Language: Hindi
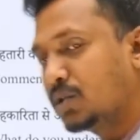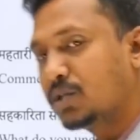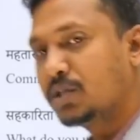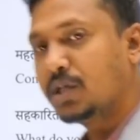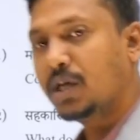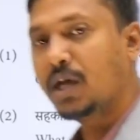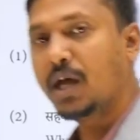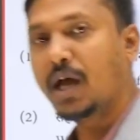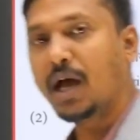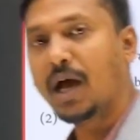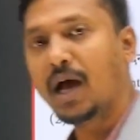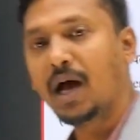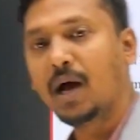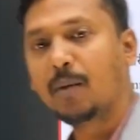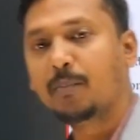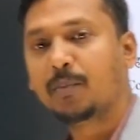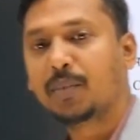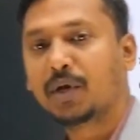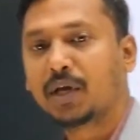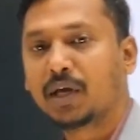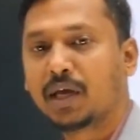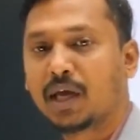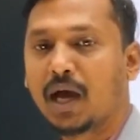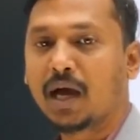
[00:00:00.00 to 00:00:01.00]
से आप
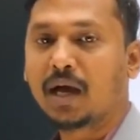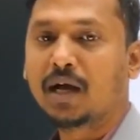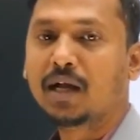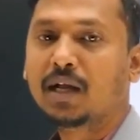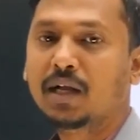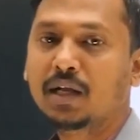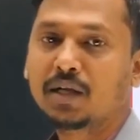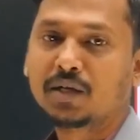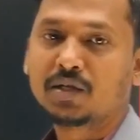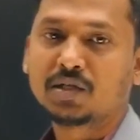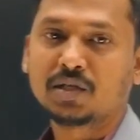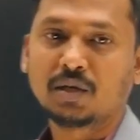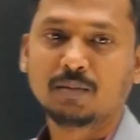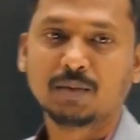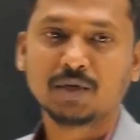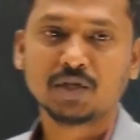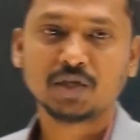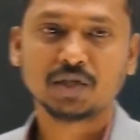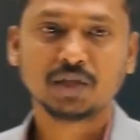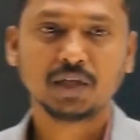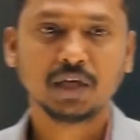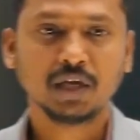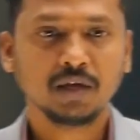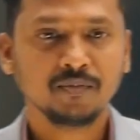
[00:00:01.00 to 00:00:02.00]
क्या
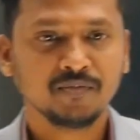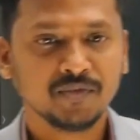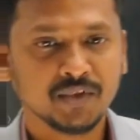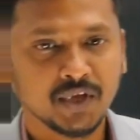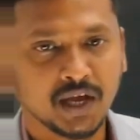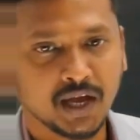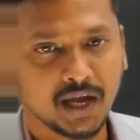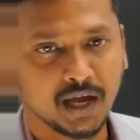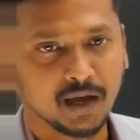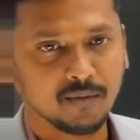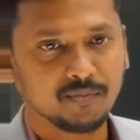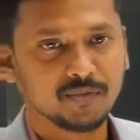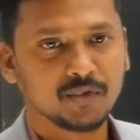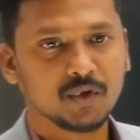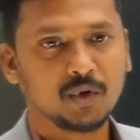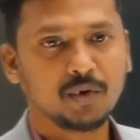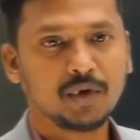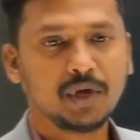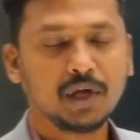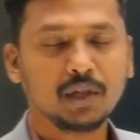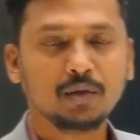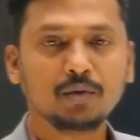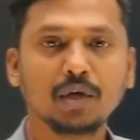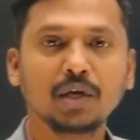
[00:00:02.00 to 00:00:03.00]
समझते हैं
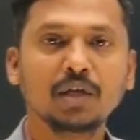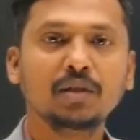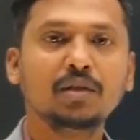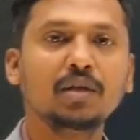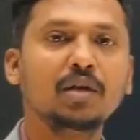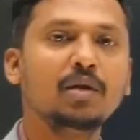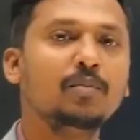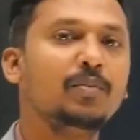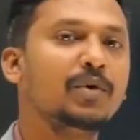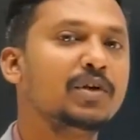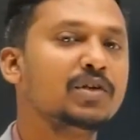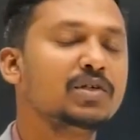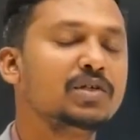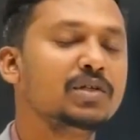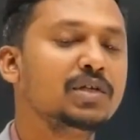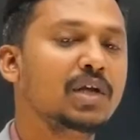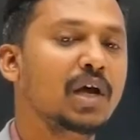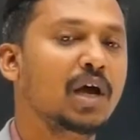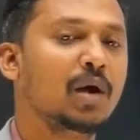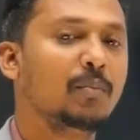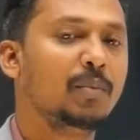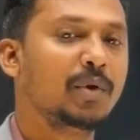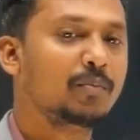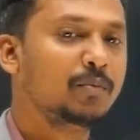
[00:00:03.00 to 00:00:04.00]
ओके तो इतने प्रश्न
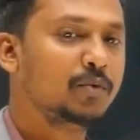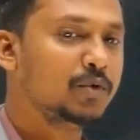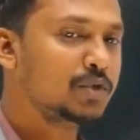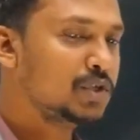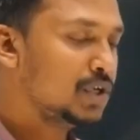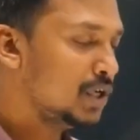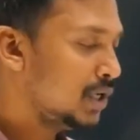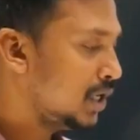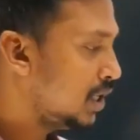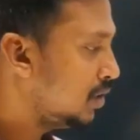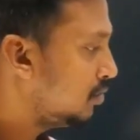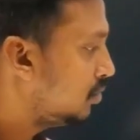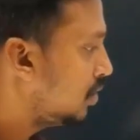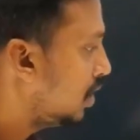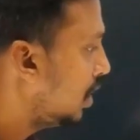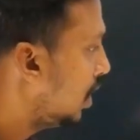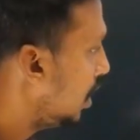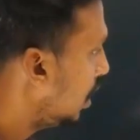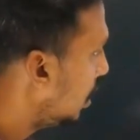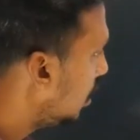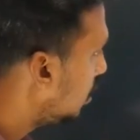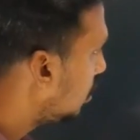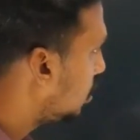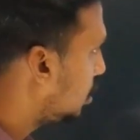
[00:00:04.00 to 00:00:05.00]
यहाँ पर पूछे गए थे
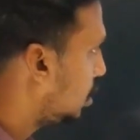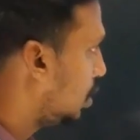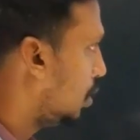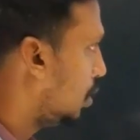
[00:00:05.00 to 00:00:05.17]
दो